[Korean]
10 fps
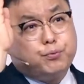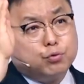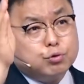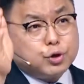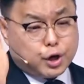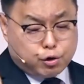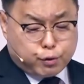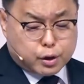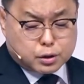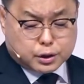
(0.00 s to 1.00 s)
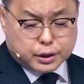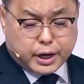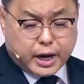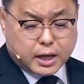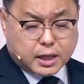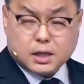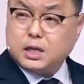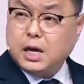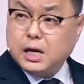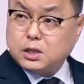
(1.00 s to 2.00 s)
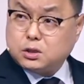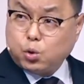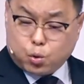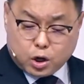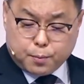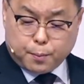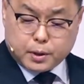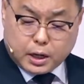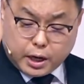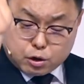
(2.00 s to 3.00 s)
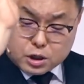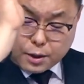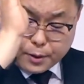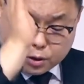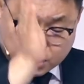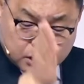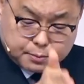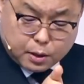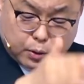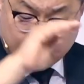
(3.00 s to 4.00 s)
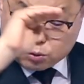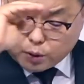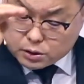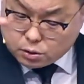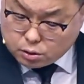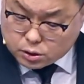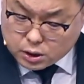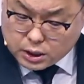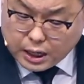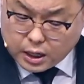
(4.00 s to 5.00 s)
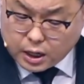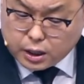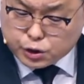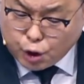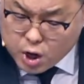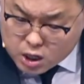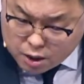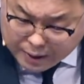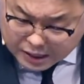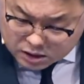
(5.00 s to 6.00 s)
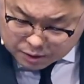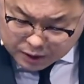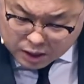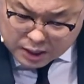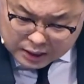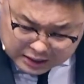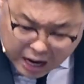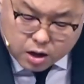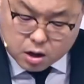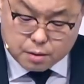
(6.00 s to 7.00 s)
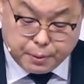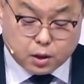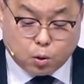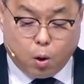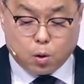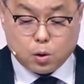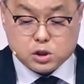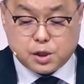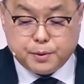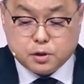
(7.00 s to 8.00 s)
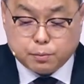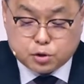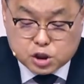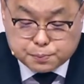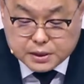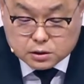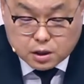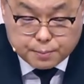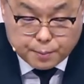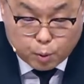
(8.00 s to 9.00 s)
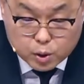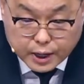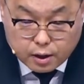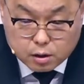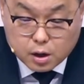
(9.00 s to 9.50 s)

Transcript: 부흥을 이루기 위해서 그들이 해야 되는 조건이 뭡니까? 예루살렘을 떠나지 말고 약속하신 것을 기다리라. 그래서 이 말씀을 딱 믿고 12절부터 14절 한번 볼까요?